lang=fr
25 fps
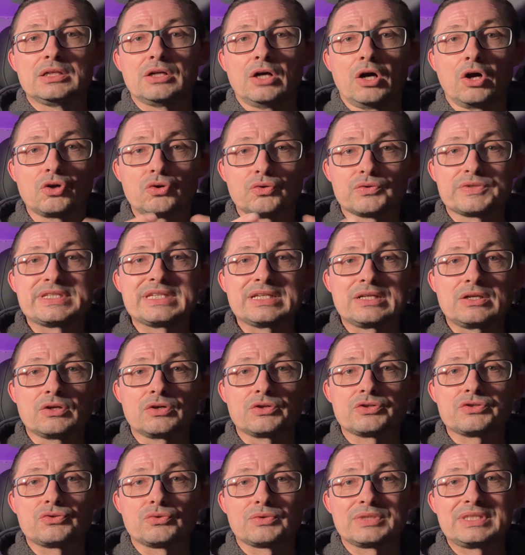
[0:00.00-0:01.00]
En
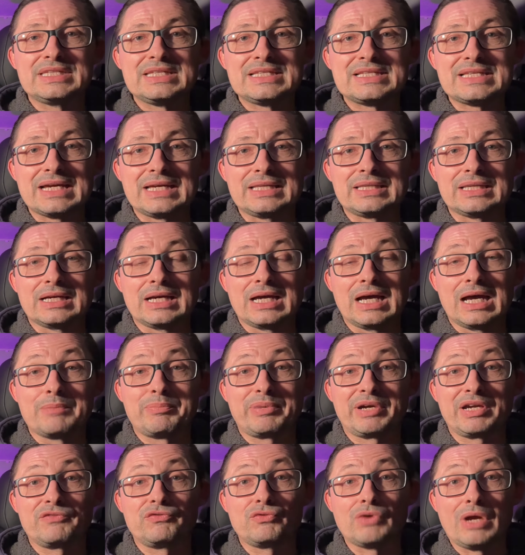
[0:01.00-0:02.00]
conséquence, donc Nissan a
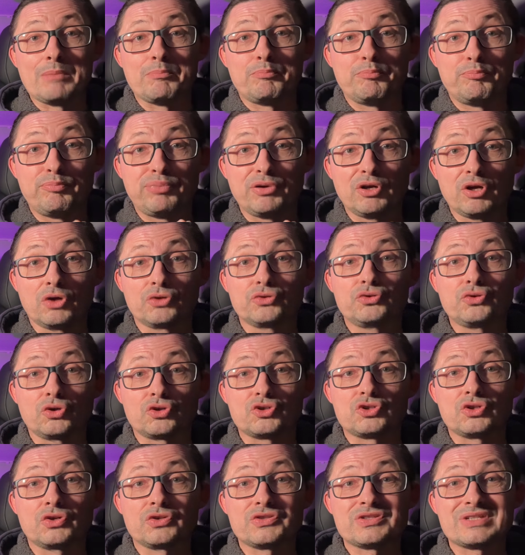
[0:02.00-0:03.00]
prévu un plan
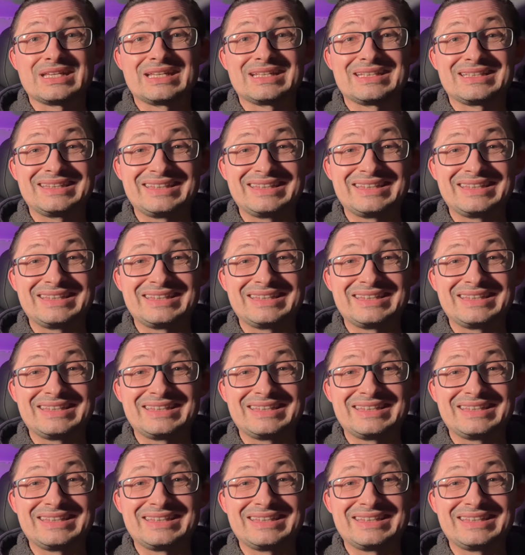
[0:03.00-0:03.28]
d'urgence